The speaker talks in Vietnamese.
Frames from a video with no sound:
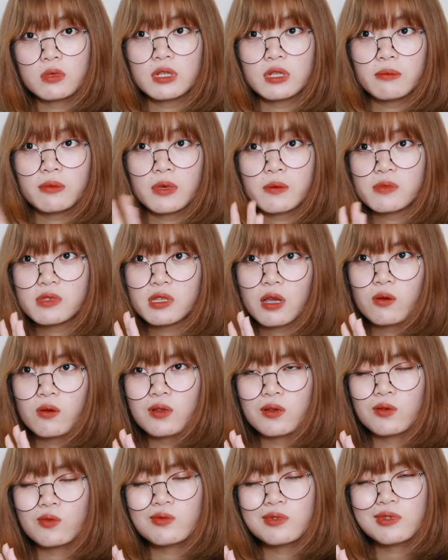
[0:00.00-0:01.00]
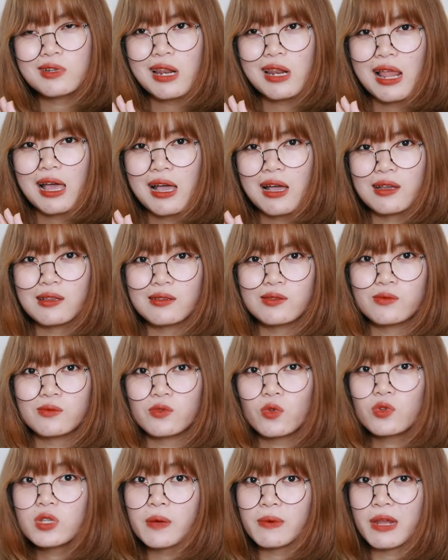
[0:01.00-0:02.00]
năm năm sau thì cũng như là
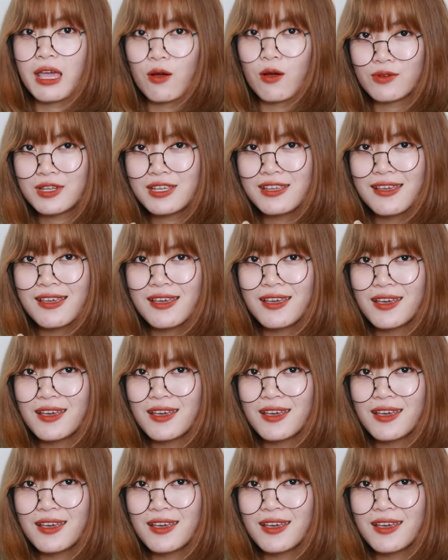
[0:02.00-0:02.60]
tốt nghiệp đại học đi.